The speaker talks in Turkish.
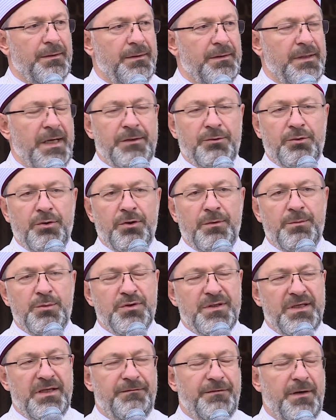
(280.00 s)

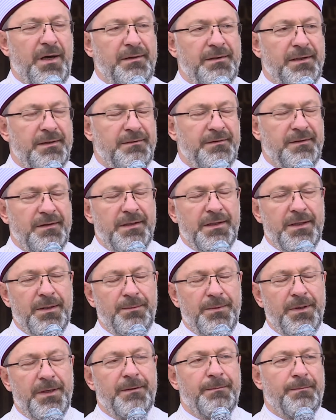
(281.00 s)
rektörümüzün ifade ettiği
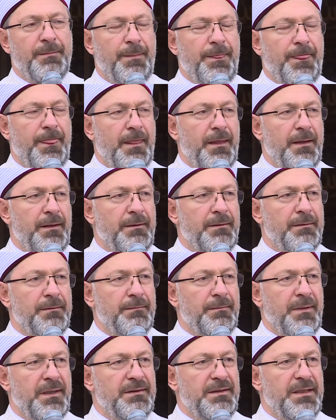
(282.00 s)
gibi
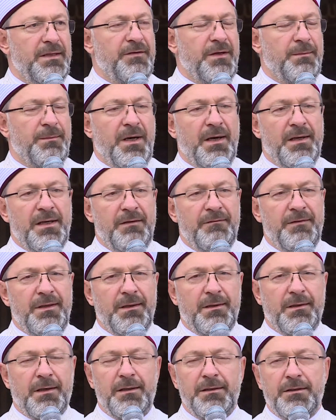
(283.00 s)
maddi ve
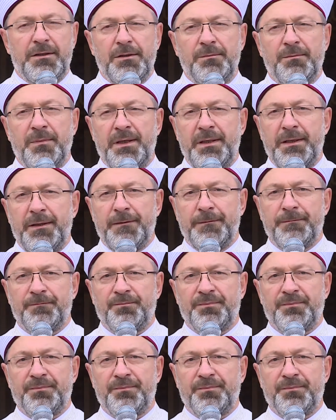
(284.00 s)
manevi kalkınmayı